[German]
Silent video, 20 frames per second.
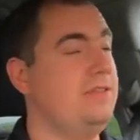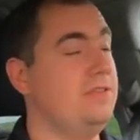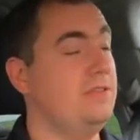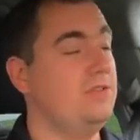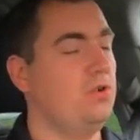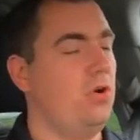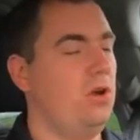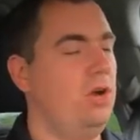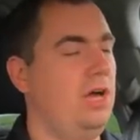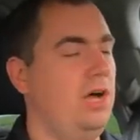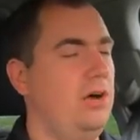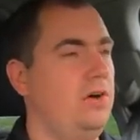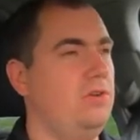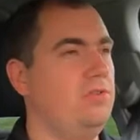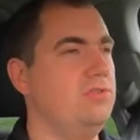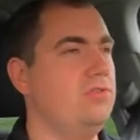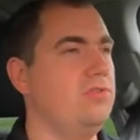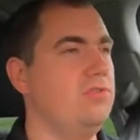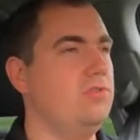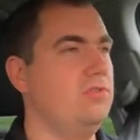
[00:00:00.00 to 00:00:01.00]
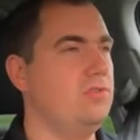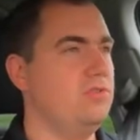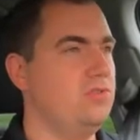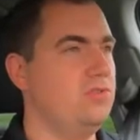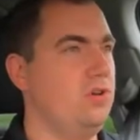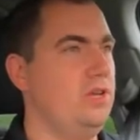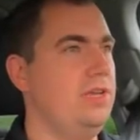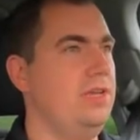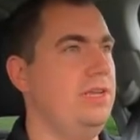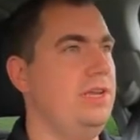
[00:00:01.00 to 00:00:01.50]
sieht toll aus, ist
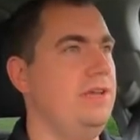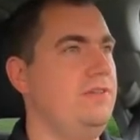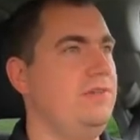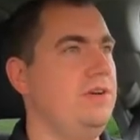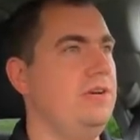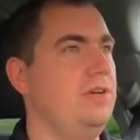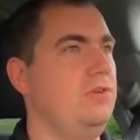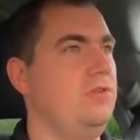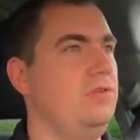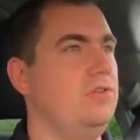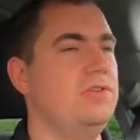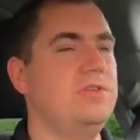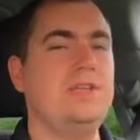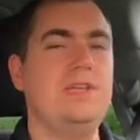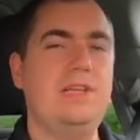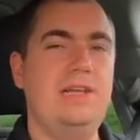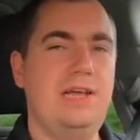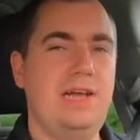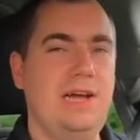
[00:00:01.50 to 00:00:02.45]
toll clever gelöst.